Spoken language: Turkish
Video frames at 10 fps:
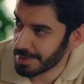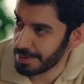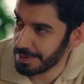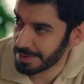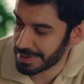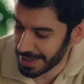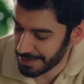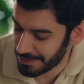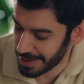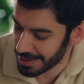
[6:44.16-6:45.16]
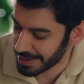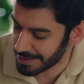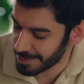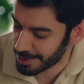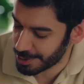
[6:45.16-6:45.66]
Oo, keyifler
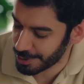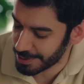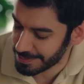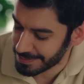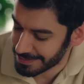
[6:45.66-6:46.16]
yerinde bakıyorum.